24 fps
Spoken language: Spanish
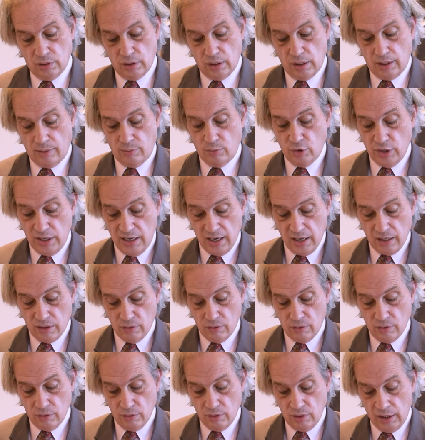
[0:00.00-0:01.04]

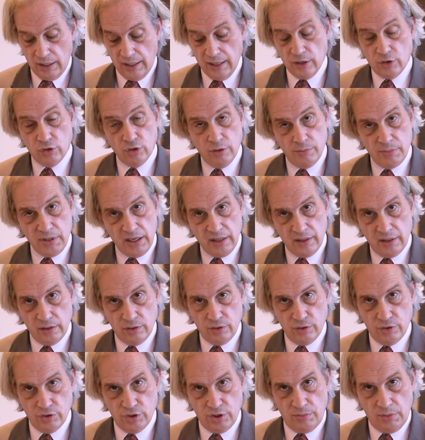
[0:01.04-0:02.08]
amoníaco y la economía del
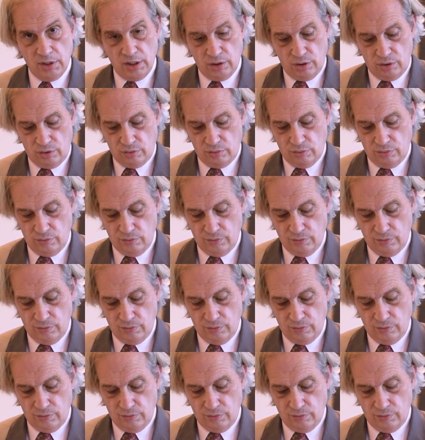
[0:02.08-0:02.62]
conocimiento.